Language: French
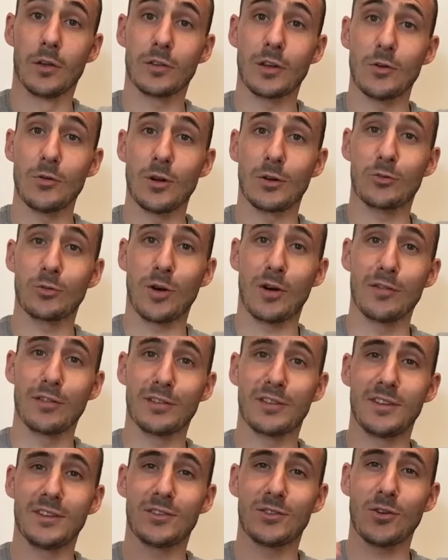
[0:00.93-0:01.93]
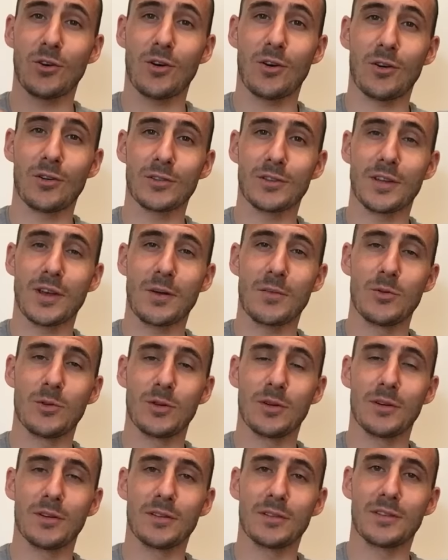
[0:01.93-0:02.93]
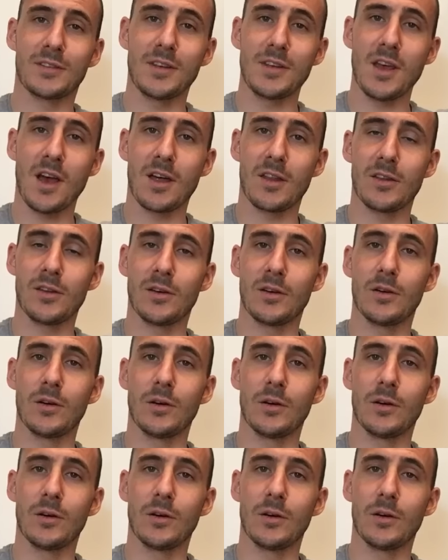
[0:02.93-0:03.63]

Salut à toi, investisseur rentable, c'est Yann.